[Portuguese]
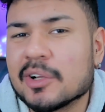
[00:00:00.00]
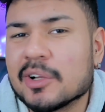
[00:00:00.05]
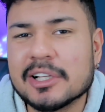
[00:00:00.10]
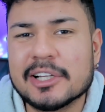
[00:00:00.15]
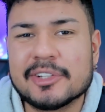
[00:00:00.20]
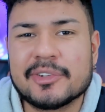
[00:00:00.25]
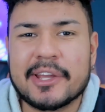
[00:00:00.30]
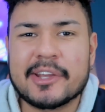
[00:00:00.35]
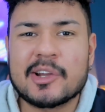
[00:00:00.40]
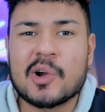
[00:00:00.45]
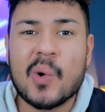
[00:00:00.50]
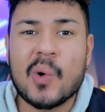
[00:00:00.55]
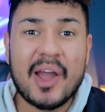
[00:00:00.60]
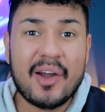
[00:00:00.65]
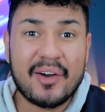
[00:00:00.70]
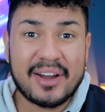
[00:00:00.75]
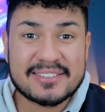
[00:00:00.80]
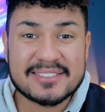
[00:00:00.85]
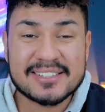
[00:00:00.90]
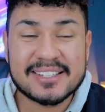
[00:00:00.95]
rolando aí com o
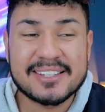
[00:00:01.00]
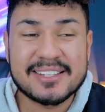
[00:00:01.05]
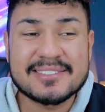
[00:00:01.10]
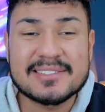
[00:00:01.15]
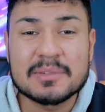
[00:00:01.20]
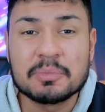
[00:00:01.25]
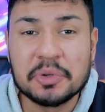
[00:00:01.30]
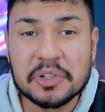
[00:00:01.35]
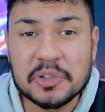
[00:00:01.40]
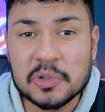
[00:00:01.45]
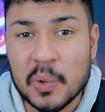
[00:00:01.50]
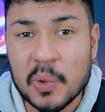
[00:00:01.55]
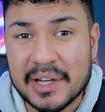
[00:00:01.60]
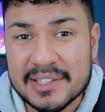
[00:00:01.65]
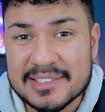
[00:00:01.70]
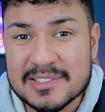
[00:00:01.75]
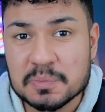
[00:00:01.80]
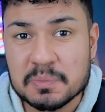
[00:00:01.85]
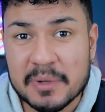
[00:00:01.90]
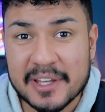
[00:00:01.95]
iOS 15 muito
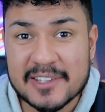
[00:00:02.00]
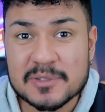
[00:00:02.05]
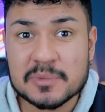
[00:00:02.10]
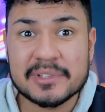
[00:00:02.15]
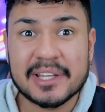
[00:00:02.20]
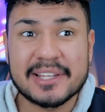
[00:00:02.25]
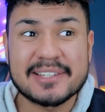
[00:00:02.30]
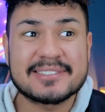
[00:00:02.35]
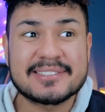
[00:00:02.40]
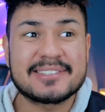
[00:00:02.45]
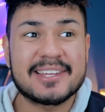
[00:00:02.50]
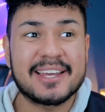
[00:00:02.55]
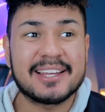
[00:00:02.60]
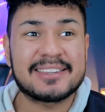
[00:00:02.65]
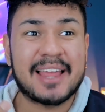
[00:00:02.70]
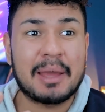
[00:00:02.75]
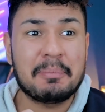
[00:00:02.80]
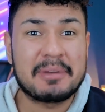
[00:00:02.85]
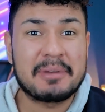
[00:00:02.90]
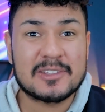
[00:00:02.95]
antes mesmo dele ser
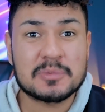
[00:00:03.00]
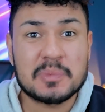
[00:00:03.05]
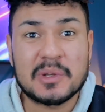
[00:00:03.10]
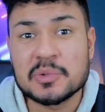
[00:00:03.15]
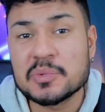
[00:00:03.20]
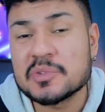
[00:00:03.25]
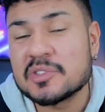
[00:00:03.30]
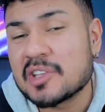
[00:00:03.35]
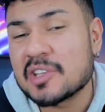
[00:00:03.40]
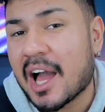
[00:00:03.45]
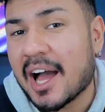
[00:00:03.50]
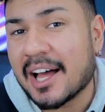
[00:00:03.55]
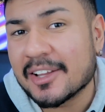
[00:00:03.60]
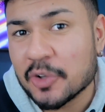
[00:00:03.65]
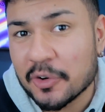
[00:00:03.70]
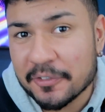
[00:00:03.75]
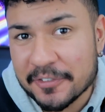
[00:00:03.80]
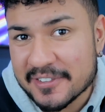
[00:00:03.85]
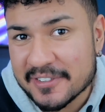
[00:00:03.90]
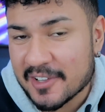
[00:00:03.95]
até mesmo
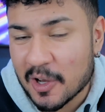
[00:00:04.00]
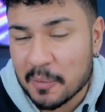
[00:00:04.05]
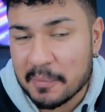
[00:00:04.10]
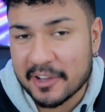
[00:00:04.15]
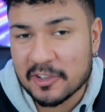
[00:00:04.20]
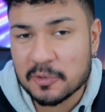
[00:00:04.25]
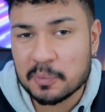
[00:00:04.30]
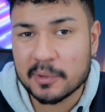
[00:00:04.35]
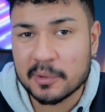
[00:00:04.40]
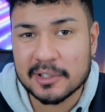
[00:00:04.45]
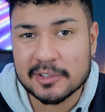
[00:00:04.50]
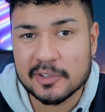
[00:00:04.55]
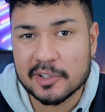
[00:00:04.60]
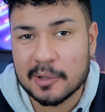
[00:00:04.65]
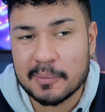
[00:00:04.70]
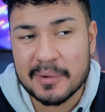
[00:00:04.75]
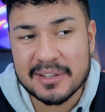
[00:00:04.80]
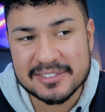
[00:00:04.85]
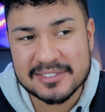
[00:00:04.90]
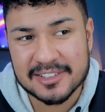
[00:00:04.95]
anunciado oficialmente pela
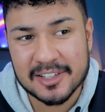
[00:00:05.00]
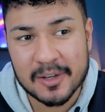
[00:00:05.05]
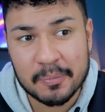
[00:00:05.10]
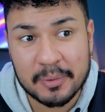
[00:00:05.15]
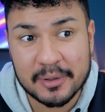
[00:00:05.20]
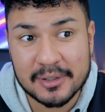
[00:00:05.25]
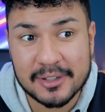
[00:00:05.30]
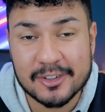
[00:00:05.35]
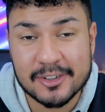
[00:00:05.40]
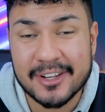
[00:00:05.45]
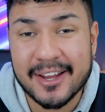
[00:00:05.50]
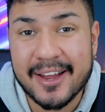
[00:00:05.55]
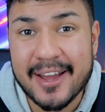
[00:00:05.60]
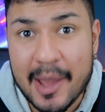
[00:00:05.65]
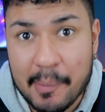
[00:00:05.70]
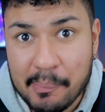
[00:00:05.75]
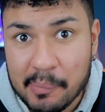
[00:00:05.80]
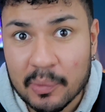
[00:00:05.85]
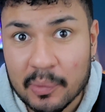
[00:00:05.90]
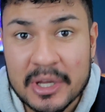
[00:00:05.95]
dona maçã, pela
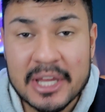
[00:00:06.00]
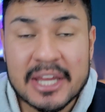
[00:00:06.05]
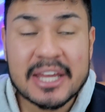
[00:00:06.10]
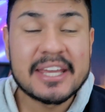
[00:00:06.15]
dona Apple.